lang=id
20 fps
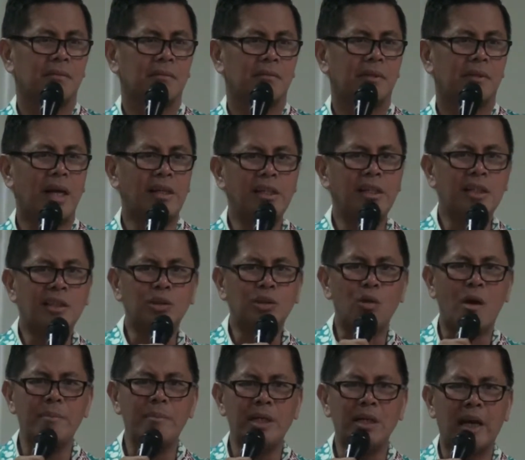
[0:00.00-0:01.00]
Tadinya
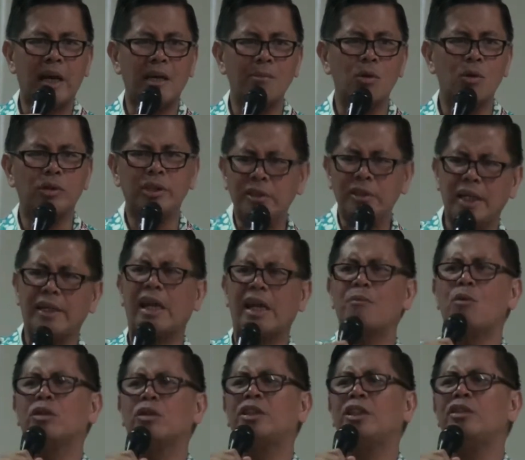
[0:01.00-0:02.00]
suami nggak emosi jadi
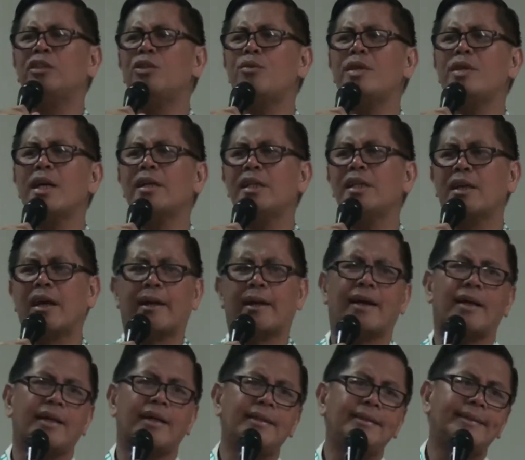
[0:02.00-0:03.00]
emosi juga nih
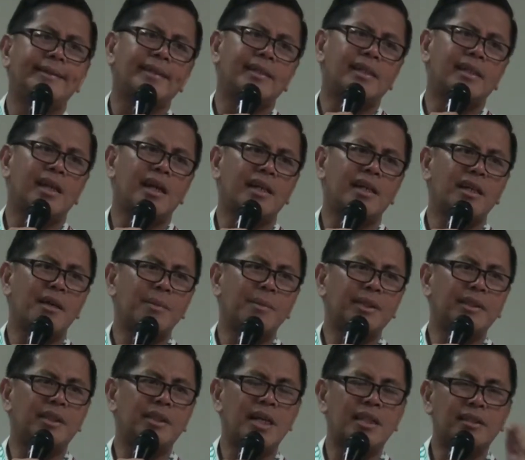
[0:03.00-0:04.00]
gara-gara istri kehilangan
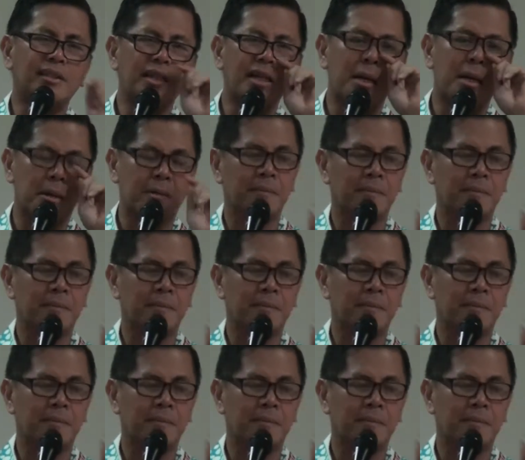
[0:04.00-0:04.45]
damai sejahtera.